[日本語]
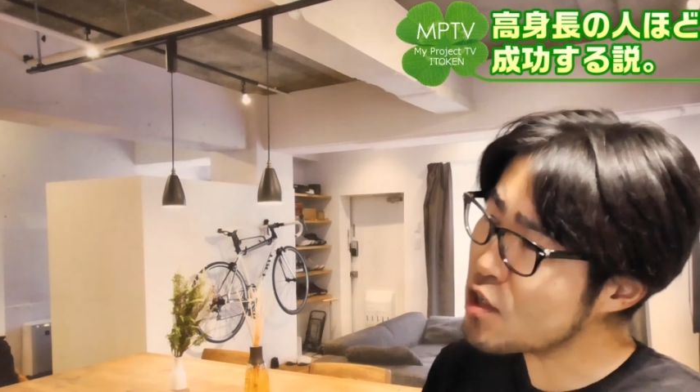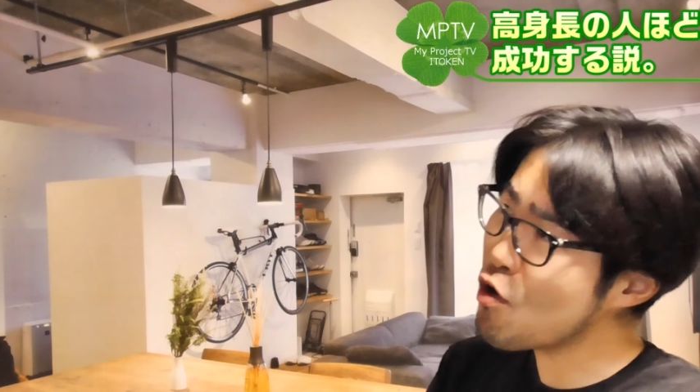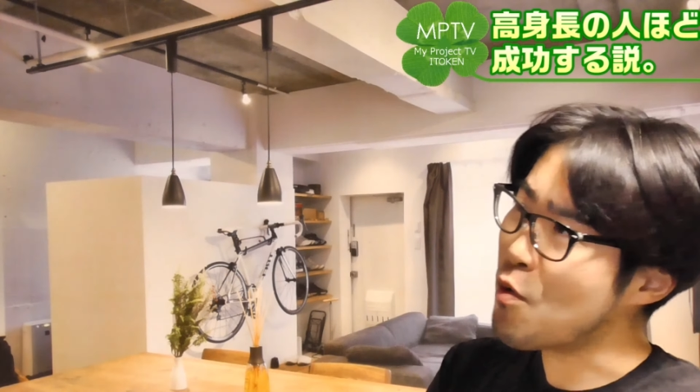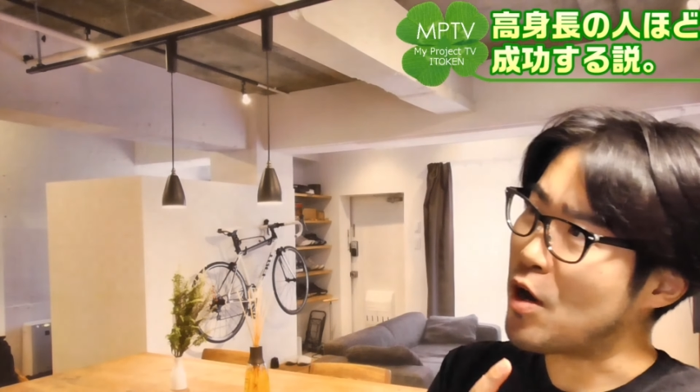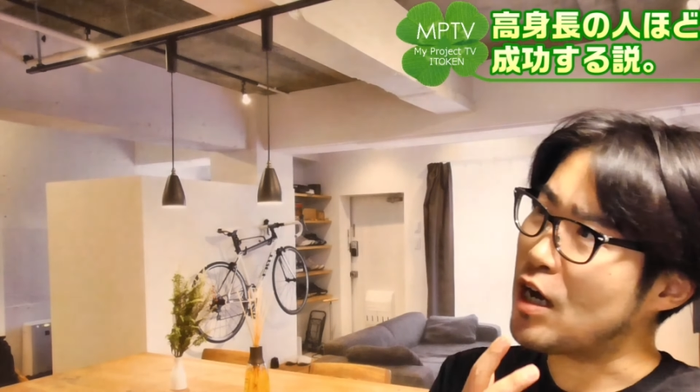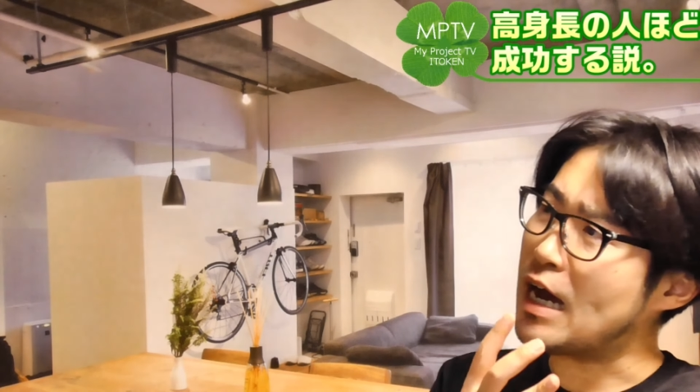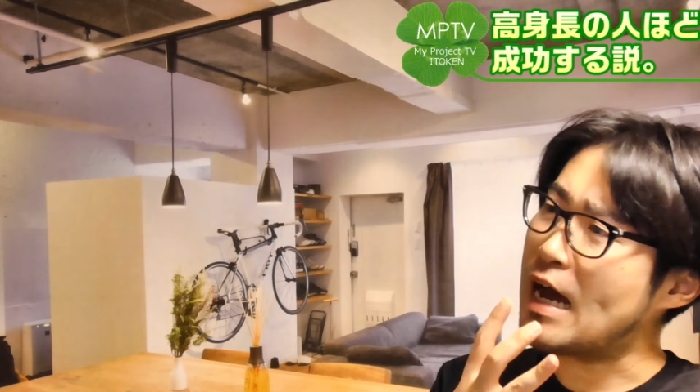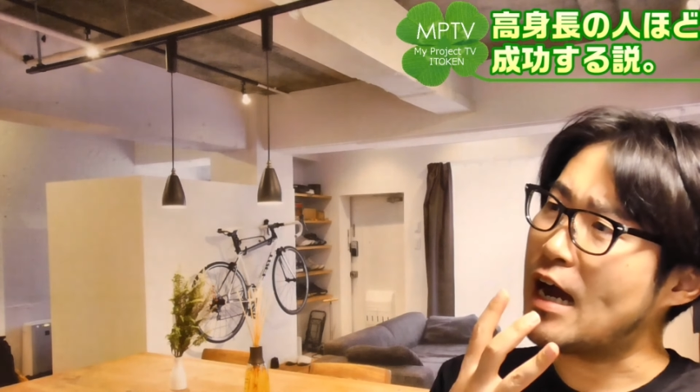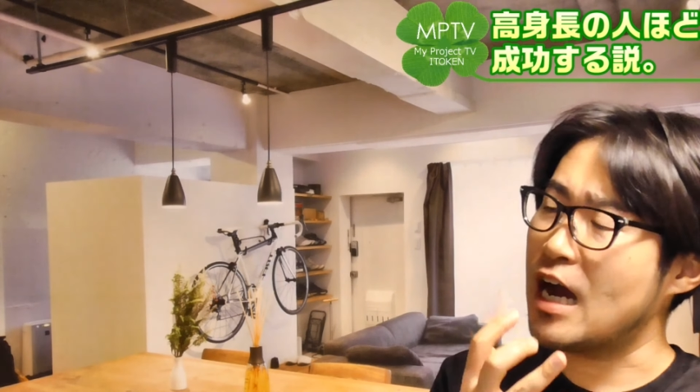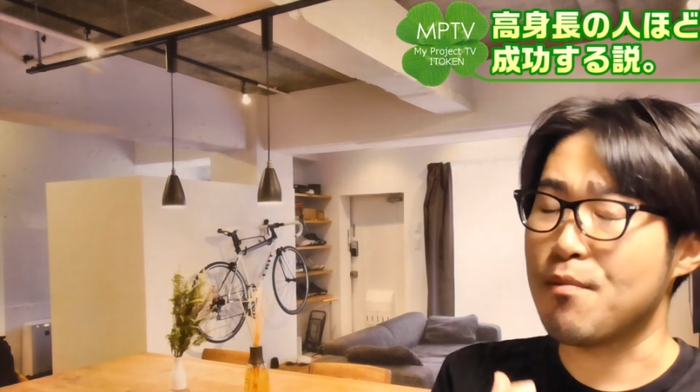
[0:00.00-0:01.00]
れでも
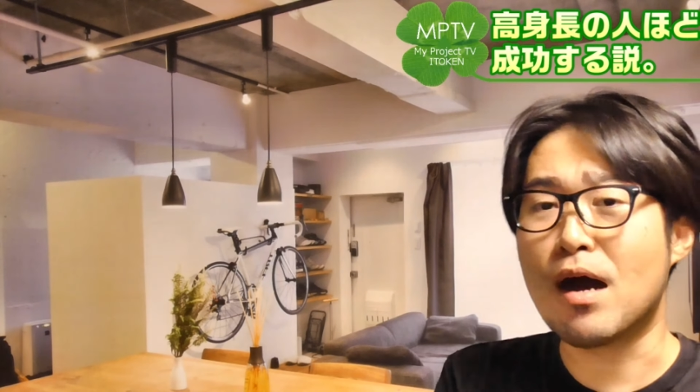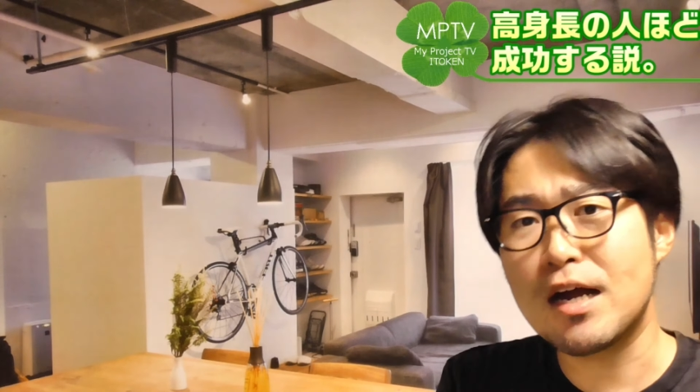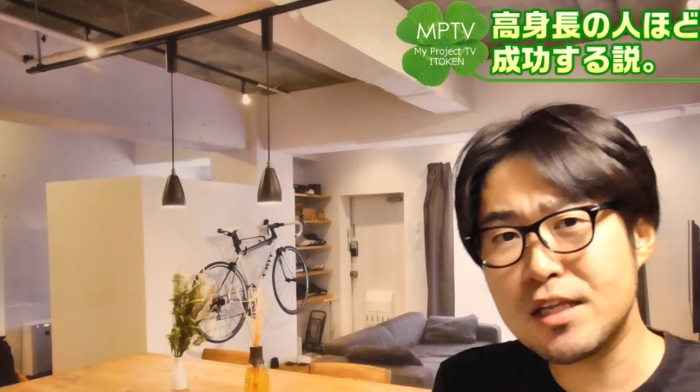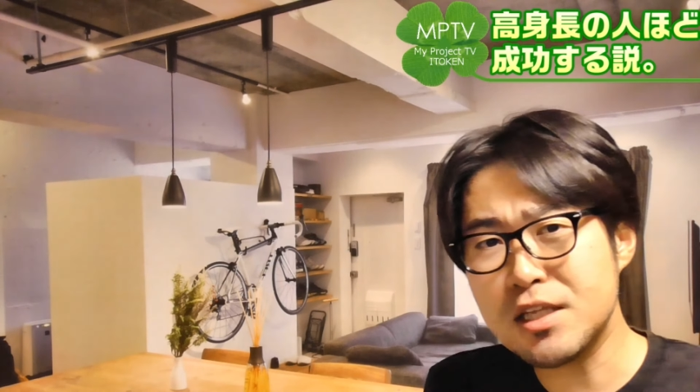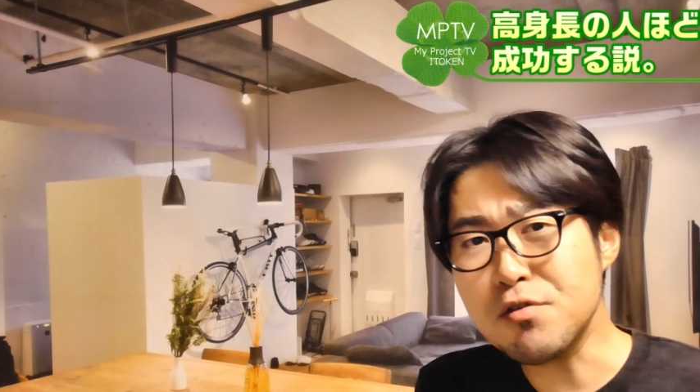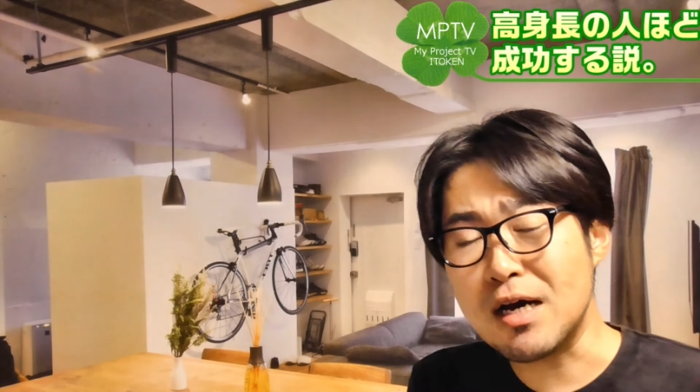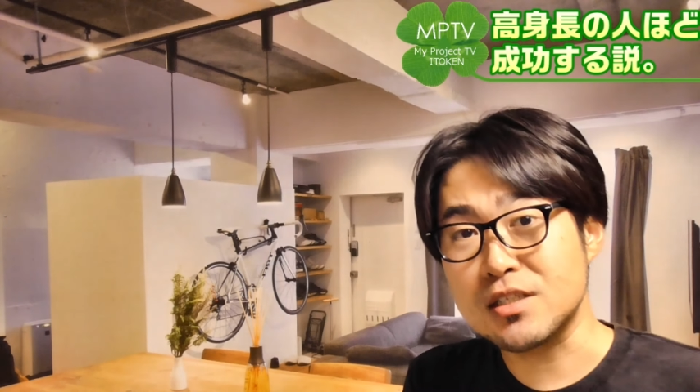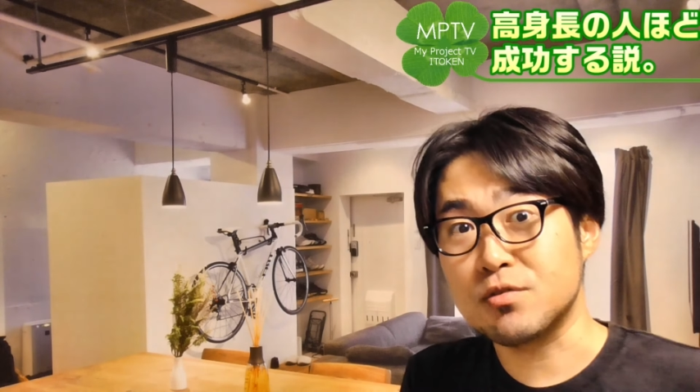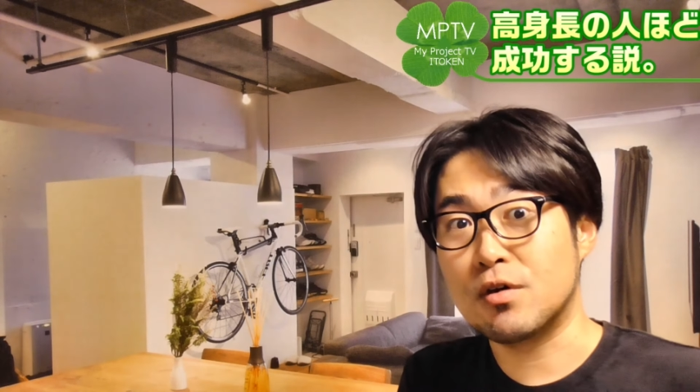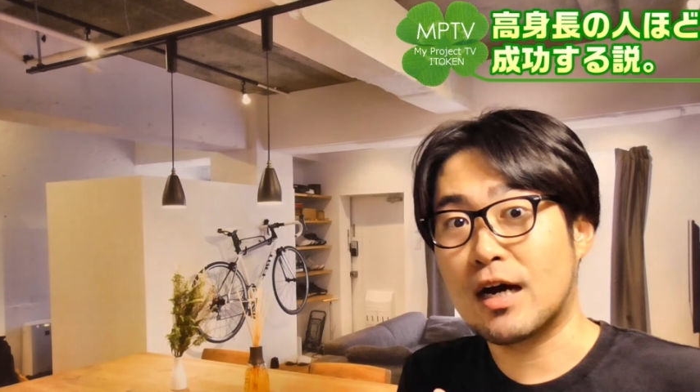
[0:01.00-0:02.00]
案外周りっていうのは
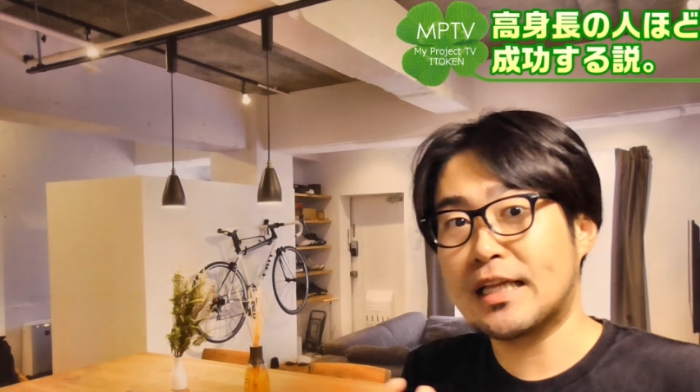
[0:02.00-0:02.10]
その